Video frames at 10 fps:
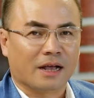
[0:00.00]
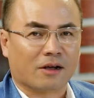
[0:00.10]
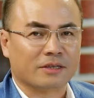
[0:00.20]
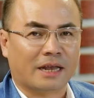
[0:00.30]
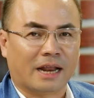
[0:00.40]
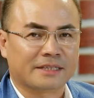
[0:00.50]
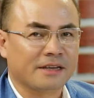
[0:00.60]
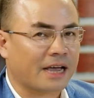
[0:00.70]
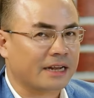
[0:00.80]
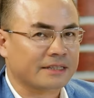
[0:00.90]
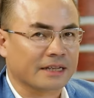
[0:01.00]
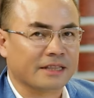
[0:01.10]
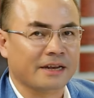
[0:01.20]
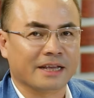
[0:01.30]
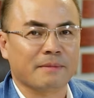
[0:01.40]
có thể là chưa nghe thấy
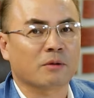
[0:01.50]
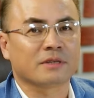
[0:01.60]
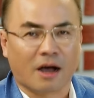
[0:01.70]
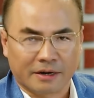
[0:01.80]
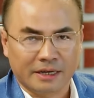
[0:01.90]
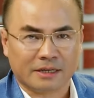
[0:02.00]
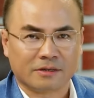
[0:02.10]
tên ấy bao giờ đi.